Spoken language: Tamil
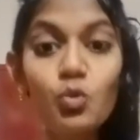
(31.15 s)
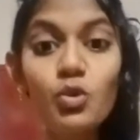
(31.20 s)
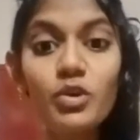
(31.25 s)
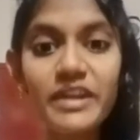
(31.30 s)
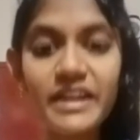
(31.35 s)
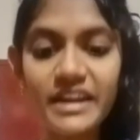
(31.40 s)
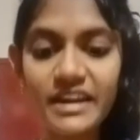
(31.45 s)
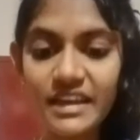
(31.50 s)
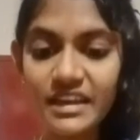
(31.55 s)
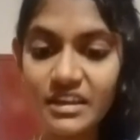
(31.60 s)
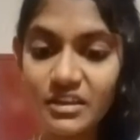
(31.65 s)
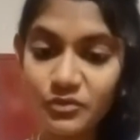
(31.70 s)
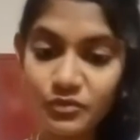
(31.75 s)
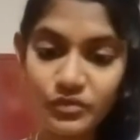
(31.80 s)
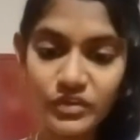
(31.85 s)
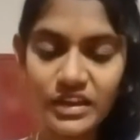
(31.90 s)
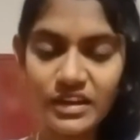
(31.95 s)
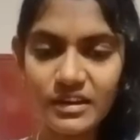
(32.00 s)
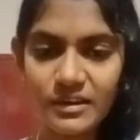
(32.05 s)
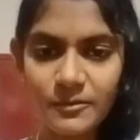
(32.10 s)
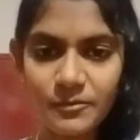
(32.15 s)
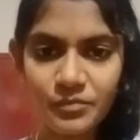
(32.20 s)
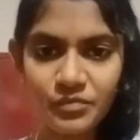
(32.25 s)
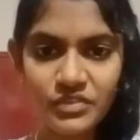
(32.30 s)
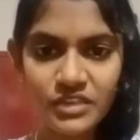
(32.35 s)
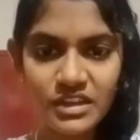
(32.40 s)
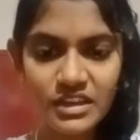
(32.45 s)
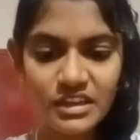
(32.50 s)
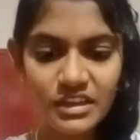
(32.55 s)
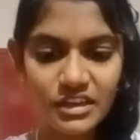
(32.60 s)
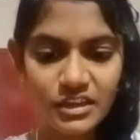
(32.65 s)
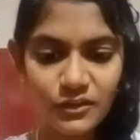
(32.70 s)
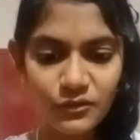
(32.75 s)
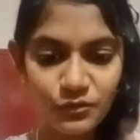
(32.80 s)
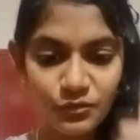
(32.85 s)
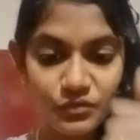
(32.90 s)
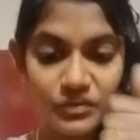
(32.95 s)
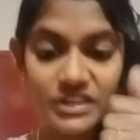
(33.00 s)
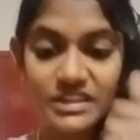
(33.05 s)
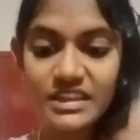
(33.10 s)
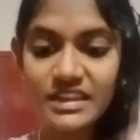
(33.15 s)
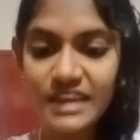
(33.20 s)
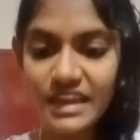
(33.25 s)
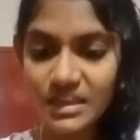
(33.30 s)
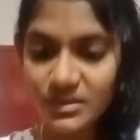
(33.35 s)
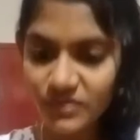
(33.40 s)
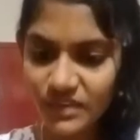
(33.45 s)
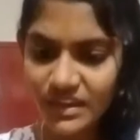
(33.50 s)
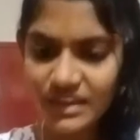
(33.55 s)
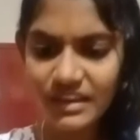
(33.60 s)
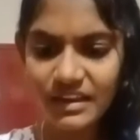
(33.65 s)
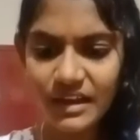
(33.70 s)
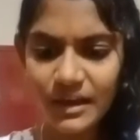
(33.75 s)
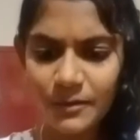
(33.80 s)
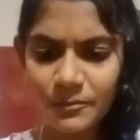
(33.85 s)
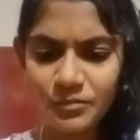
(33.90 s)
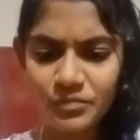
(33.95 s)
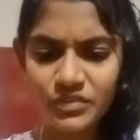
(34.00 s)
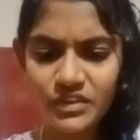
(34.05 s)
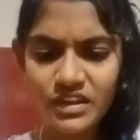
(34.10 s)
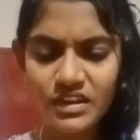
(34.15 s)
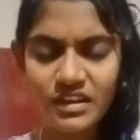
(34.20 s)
ஊழினை வெல் விதையை வெல்லலாம்